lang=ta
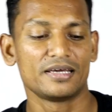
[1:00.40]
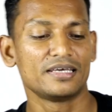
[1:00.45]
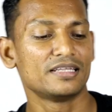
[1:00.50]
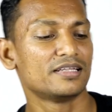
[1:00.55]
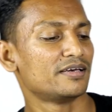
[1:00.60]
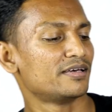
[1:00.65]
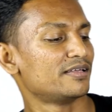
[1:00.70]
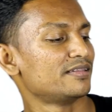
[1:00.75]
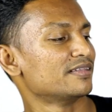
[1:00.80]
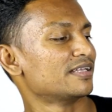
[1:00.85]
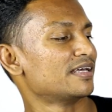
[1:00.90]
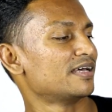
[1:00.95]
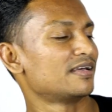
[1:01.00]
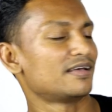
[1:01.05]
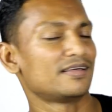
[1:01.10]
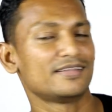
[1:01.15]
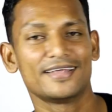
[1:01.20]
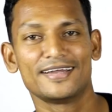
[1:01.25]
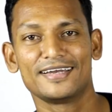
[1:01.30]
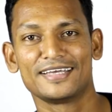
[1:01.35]
இது இந்த
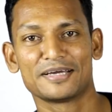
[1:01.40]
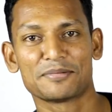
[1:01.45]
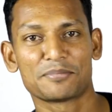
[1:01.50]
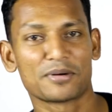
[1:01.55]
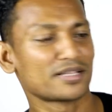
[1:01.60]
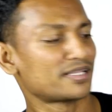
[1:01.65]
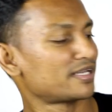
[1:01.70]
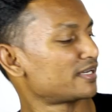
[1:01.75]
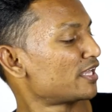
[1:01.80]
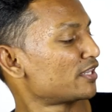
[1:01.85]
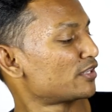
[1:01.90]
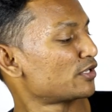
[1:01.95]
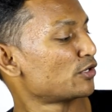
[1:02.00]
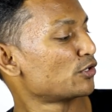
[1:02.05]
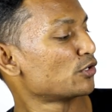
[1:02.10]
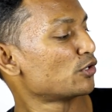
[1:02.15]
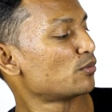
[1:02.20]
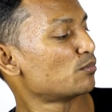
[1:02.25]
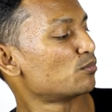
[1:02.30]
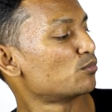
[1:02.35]
இதை நீங்கள் பார்த்தீங்கன்னா
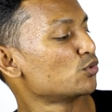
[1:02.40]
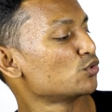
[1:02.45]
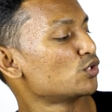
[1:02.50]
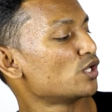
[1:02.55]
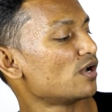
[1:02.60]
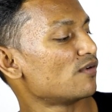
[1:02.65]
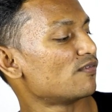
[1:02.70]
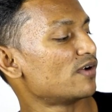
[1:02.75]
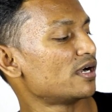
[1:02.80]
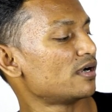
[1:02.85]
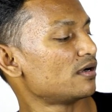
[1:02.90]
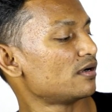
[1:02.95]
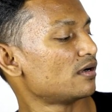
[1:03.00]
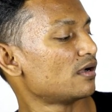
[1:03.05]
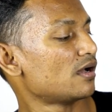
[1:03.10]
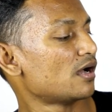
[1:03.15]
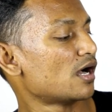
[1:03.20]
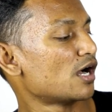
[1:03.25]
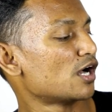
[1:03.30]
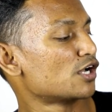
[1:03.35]
தெரியும் முதல்வன்
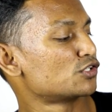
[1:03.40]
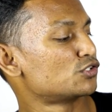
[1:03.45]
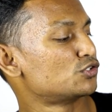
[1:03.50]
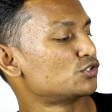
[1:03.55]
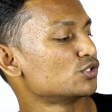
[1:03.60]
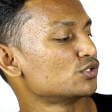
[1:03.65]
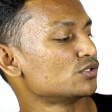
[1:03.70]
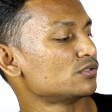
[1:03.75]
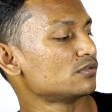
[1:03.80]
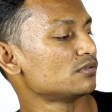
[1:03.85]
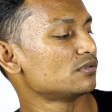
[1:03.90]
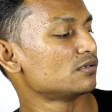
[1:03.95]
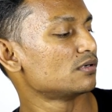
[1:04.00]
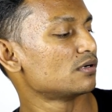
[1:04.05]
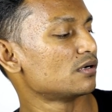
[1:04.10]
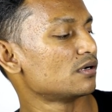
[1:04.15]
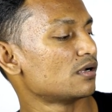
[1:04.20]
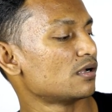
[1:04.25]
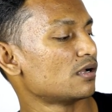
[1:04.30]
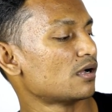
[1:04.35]
அர்ஜுன்
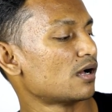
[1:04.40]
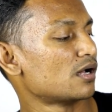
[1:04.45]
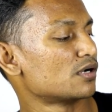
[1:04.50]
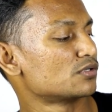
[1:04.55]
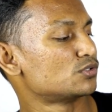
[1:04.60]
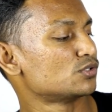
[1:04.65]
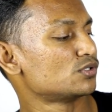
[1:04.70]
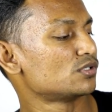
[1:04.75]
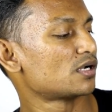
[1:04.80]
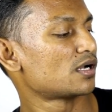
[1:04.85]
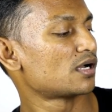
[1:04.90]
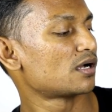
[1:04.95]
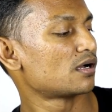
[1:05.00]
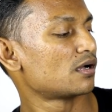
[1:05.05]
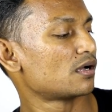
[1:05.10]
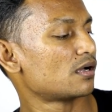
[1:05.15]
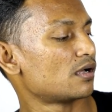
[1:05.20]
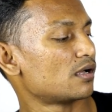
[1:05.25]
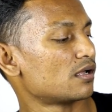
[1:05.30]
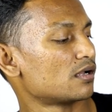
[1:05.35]
அர்ஜுன் ரா
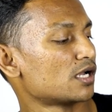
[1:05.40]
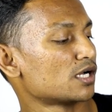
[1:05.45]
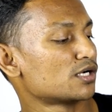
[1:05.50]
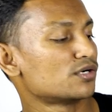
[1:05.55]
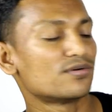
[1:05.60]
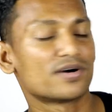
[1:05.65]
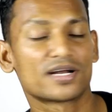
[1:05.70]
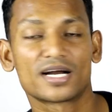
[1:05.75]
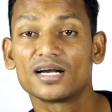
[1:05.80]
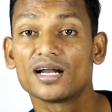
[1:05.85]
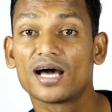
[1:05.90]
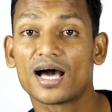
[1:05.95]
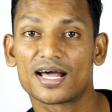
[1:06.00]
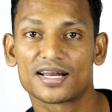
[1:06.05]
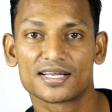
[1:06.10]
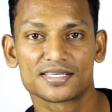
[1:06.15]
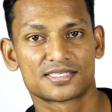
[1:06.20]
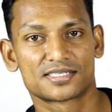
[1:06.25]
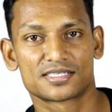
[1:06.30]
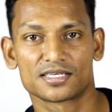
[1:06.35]
ரகுவரன்
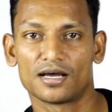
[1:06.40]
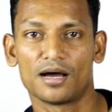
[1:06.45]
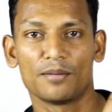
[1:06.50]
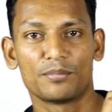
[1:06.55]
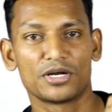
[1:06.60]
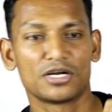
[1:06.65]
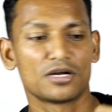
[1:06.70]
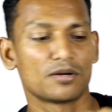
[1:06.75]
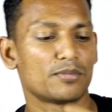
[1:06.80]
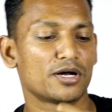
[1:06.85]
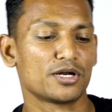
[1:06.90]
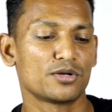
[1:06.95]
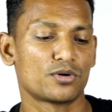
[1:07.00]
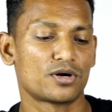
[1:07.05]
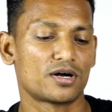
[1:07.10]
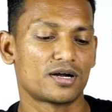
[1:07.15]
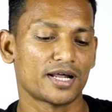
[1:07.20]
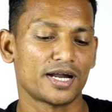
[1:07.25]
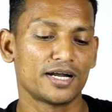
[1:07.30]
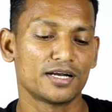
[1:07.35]
அரஸ்ட் அப்படின்ற மாதிரி
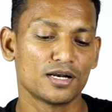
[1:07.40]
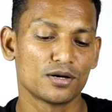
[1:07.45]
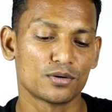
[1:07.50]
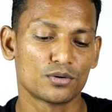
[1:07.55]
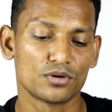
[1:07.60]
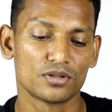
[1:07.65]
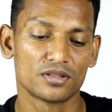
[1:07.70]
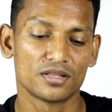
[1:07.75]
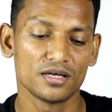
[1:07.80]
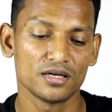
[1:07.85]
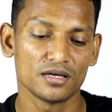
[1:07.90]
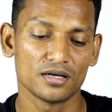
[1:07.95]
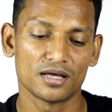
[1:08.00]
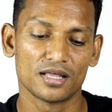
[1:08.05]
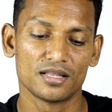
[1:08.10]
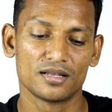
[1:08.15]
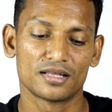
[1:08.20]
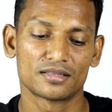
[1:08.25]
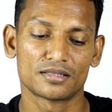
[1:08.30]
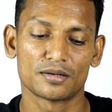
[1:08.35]
ஒரு டைட்டில் கொடுத்து
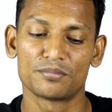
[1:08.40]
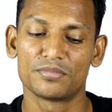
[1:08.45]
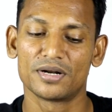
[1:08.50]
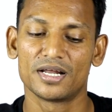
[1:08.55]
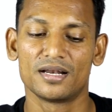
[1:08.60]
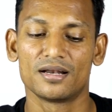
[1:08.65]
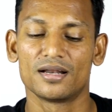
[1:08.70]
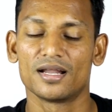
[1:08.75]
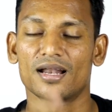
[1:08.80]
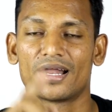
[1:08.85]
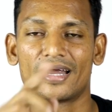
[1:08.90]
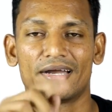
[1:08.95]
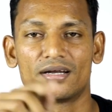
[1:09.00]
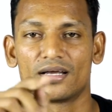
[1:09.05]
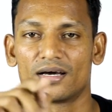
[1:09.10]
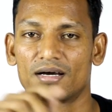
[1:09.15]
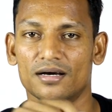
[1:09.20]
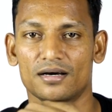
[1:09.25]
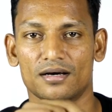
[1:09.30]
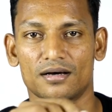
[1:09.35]
அதில் தம்னையில்
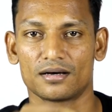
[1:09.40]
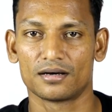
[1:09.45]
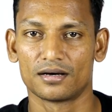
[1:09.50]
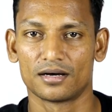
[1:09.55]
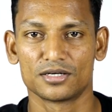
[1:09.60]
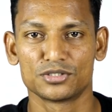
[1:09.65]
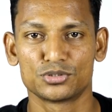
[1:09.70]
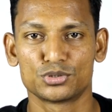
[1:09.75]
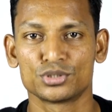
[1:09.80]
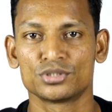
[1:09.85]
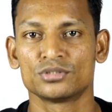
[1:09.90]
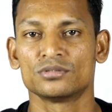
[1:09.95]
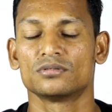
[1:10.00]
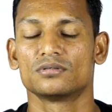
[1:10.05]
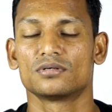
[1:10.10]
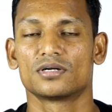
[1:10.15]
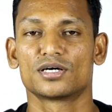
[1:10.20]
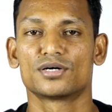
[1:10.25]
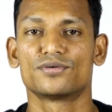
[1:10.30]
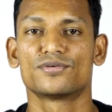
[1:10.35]
லைட்டாக அர்ஜுன்
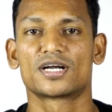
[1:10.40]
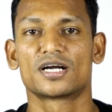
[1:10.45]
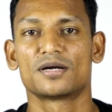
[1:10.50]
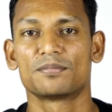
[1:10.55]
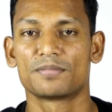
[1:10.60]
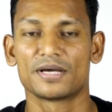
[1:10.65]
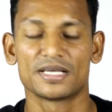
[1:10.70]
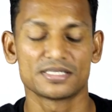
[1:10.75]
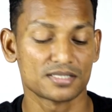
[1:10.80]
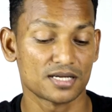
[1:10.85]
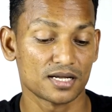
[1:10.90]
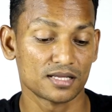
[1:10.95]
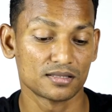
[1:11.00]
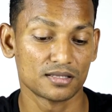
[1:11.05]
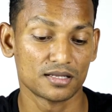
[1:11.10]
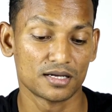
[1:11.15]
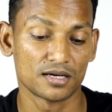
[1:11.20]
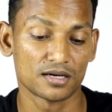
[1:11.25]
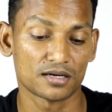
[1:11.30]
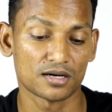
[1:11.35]
ரகுவரன் பேசுகிற
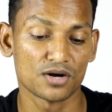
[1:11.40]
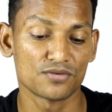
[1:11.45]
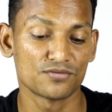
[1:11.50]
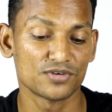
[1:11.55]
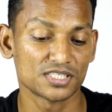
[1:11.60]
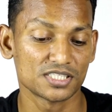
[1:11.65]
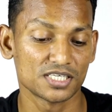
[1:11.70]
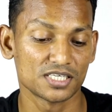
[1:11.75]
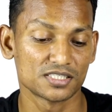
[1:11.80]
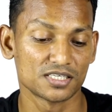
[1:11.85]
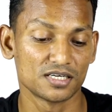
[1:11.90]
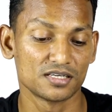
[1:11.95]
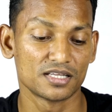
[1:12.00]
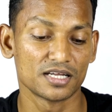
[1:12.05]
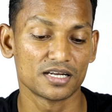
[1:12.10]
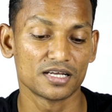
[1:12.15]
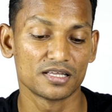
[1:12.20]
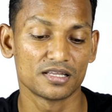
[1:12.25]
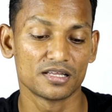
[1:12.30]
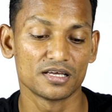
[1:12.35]
அந்த கான்வர்சேஷன்
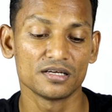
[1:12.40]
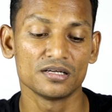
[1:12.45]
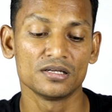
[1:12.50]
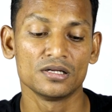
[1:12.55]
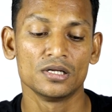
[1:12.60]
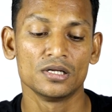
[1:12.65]
தெரியுது